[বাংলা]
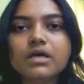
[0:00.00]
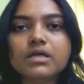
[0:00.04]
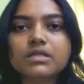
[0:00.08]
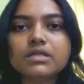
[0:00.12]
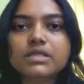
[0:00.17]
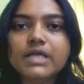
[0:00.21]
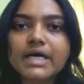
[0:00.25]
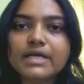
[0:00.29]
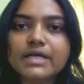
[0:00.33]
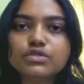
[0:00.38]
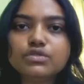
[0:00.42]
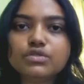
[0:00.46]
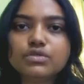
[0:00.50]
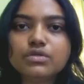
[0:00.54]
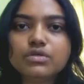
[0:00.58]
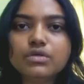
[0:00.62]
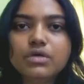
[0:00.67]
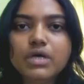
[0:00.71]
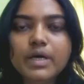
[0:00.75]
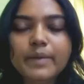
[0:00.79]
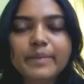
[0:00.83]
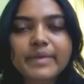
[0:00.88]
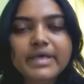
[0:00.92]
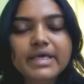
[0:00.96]
তার জন্য
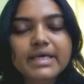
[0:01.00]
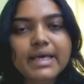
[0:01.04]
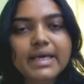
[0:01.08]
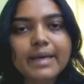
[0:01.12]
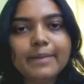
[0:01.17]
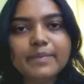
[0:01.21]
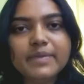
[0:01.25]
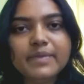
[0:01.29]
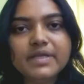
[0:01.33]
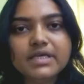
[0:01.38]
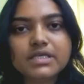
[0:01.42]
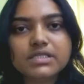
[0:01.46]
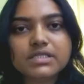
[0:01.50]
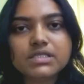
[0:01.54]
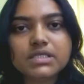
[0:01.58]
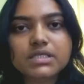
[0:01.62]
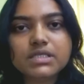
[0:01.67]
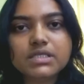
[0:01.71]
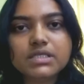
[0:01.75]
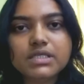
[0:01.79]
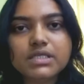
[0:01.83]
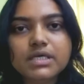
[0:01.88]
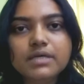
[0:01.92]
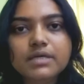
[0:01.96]
আমি
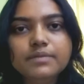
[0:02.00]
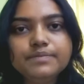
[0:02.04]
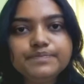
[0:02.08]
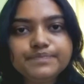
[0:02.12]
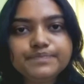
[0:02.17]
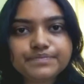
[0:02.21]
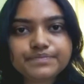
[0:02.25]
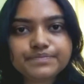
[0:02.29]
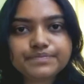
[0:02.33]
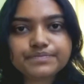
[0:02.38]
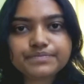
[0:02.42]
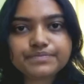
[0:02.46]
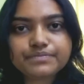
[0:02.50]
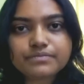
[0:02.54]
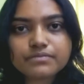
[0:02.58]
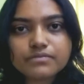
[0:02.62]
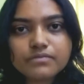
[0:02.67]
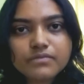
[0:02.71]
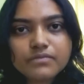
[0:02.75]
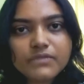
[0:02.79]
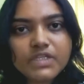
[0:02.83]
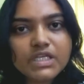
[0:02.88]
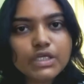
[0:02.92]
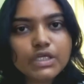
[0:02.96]
অ্যাপ্লিকেশনটা
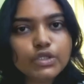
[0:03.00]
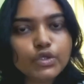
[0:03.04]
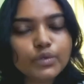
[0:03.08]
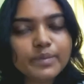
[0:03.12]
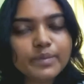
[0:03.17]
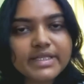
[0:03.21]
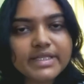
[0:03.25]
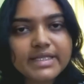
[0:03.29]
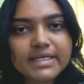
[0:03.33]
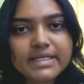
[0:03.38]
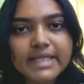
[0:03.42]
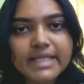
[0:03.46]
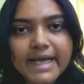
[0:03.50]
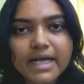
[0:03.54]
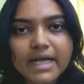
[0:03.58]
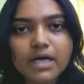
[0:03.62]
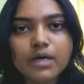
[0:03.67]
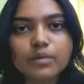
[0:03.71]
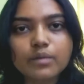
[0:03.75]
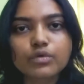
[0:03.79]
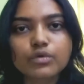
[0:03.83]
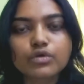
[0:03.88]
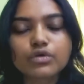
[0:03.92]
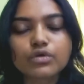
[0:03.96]
তোমাদের
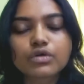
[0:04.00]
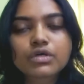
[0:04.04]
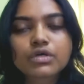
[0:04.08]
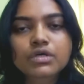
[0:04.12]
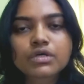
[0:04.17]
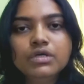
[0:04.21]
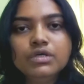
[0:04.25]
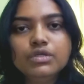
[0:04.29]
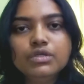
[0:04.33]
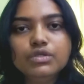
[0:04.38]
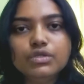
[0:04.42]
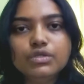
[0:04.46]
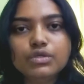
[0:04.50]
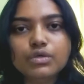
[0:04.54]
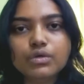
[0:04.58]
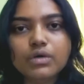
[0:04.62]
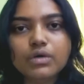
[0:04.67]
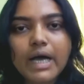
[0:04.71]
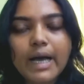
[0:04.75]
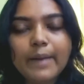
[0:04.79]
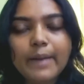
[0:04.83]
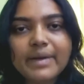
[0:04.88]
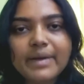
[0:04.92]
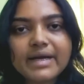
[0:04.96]
দেখাবো তো
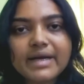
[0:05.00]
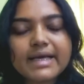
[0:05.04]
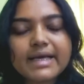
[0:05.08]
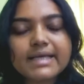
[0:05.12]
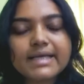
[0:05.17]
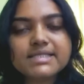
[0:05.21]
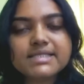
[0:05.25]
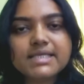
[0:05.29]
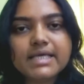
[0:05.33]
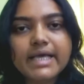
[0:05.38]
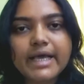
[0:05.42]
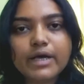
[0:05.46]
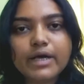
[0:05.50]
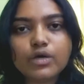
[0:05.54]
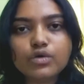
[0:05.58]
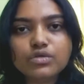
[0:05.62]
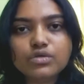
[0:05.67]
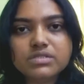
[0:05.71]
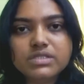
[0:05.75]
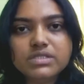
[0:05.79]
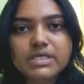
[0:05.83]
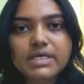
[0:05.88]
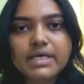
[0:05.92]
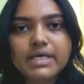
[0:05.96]
আমার কাছে এখন
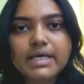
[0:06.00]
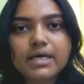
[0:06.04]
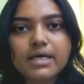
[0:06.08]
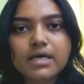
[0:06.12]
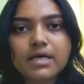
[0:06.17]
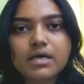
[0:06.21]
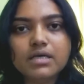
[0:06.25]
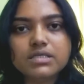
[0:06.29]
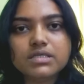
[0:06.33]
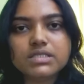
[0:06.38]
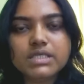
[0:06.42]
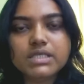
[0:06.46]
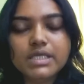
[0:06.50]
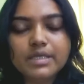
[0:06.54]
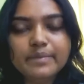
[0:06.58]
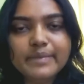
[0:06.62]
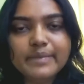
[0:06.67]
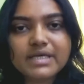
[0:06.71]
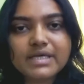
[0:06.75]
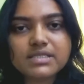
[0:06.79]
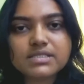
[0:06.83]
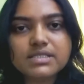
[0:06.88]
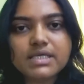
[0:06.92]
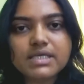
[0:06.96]
যে শীট
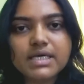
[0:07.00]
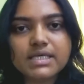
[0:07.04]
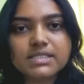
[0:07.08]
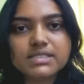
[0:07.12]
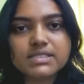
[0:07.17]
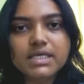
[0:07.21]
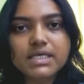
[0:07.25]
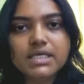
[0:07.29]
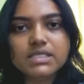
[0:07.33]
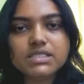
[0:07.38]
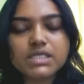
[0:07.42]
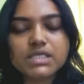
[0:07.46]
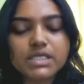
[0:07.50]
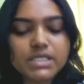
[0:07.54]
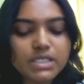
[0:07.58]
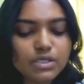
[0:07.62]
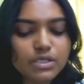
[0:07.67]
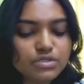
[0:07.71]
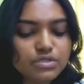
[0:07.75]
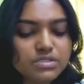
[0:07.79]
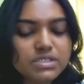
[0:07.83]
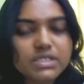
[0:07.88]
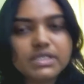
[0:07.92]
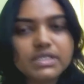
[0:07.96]
মাস্কটা আছে সেটা
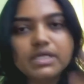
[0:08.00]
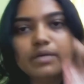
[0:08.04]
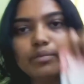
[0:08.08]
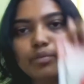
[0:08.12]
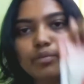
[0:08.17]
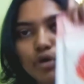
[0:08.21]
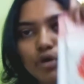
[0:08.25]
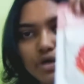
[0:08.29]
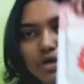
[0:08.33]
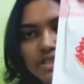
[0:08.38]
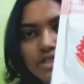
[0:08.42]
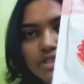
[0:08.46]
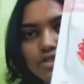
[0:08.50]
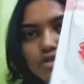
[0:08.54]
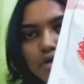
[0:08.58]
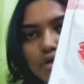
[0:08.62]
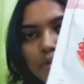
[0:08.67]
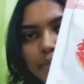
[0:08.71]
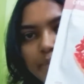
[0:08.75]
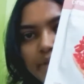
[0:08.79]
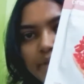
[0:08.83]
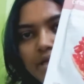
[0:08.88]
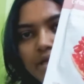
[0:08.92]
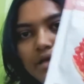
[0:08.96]
হচ্ছে দ্য বডি
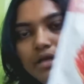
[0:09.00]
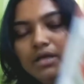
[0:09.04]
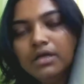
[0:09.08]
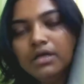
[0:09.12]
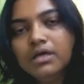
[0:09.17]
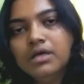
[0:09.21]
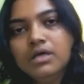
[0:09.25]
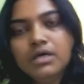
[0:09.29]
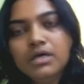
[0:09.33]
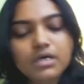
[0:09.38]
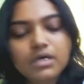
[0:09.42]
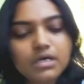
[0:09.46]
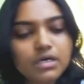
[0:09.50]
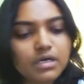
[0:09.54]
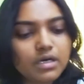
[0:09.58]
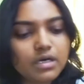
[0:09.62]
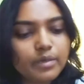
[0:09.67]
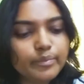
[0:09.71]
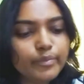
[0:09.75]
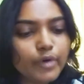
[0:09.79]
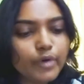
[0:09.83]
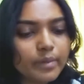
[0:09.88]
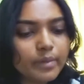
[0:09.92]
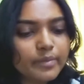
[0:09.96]
শপের
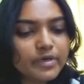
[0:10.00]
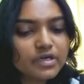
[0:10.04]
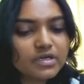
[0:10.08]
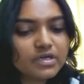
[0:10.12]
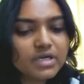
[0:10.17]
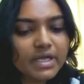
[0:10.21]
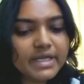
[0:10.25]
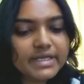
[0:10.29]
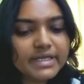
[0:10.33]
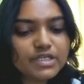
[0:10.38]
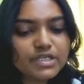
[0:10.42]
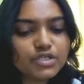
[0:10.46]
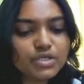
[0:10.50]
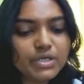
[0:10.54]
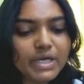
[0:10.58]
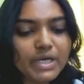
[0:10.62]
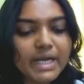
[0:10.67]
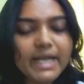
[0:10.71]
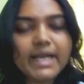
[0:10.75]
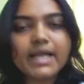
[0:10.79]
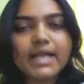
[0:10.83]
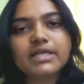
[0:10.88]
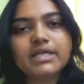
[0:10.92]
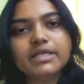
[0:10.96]
পমোগ্রানেট
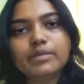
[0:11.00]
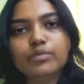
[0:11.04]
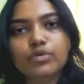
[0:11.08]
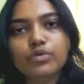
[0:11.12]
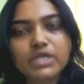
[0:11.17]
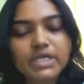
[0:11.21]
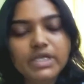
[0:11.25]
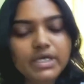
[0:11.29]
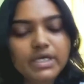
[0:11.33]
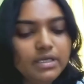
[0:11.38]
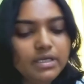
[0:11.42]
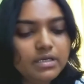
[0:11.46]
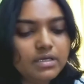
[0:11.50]
গ্রানাটে বলে